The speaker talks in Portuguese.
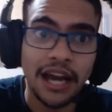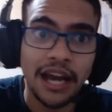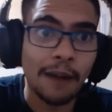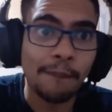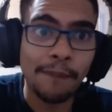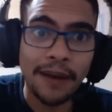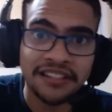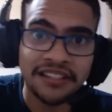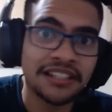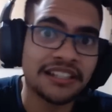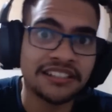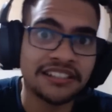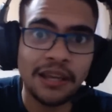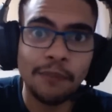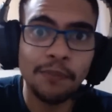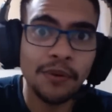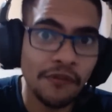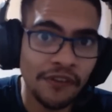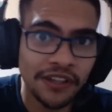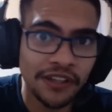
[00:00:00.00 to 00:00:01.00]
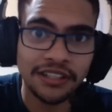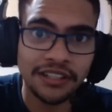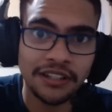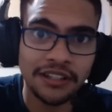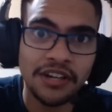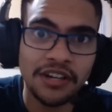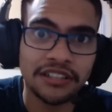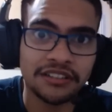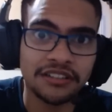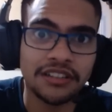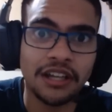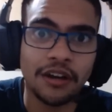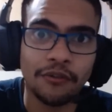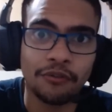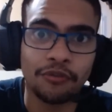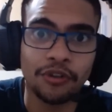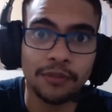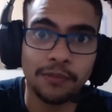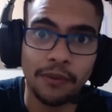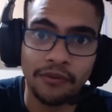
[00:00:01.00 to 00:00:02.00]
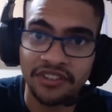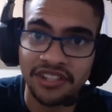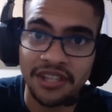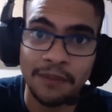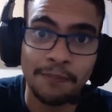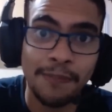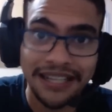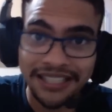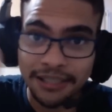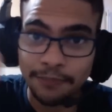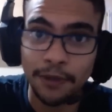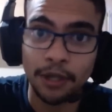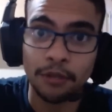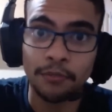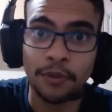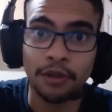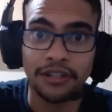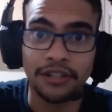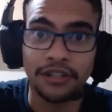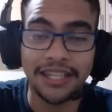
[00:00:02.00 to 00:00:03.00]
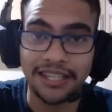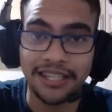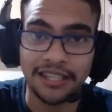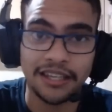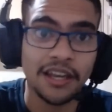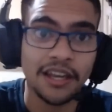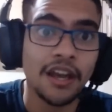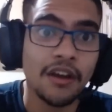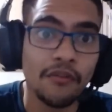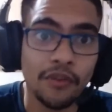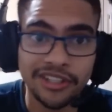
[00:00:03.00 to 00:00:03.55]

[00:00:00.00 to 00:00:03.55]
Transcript: Rapaziada, sempre que eu faço a divulgação da OneFootball, você baixa pelo meu link,